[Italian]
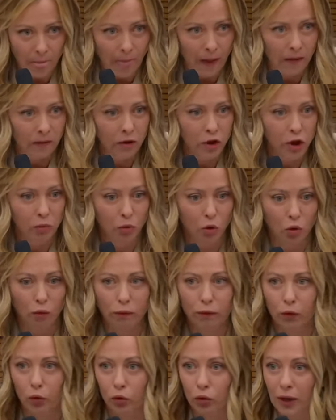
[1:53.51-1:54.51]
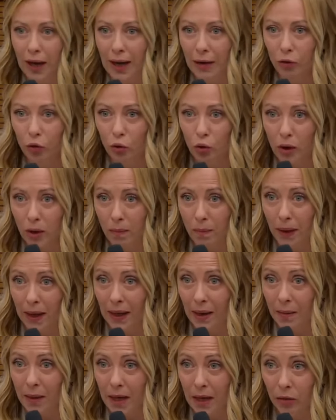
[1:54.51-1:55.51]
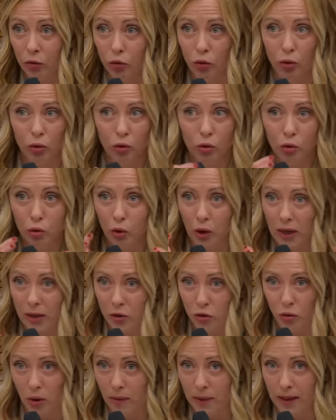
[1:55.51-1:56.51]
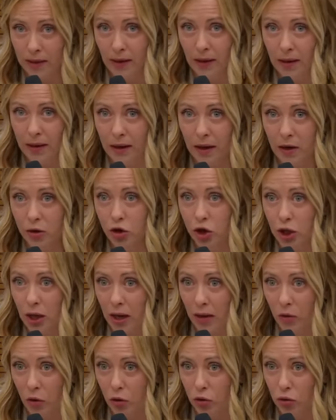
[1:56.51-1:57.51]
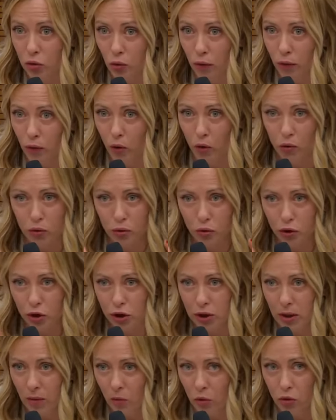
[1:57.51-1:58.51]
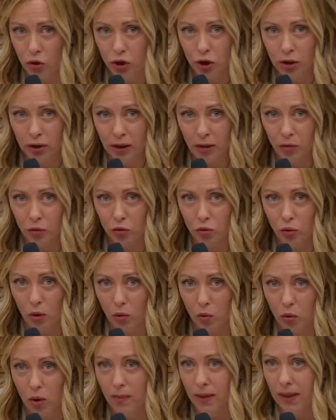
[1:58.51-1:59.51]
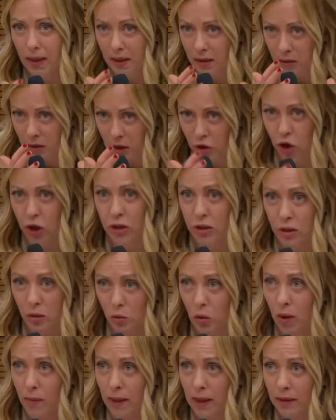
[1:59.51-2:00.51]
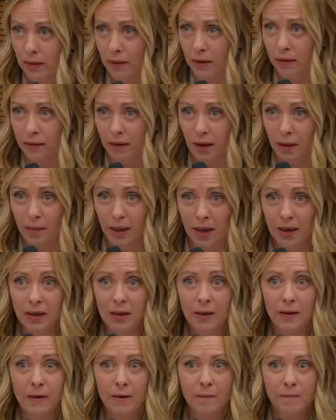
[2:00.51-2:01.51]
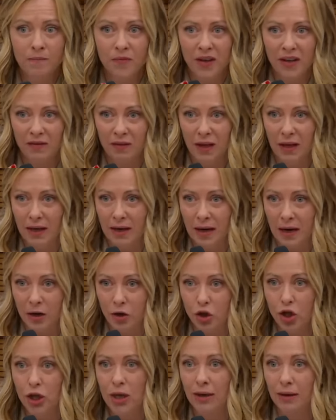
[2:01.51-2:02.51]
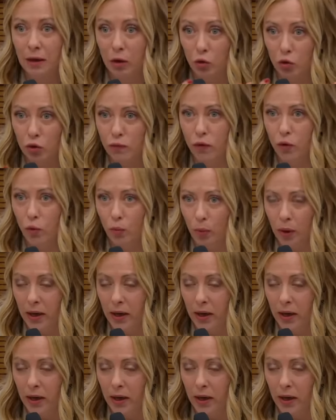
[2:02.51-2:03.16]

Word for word: diciamo, confrontato con il Parlamento, non è solamente l'energia il nostro focus, noi ci stiamo concentrando su alcune materie, c'è sicuramente il tema dell'energia, dello sviluppo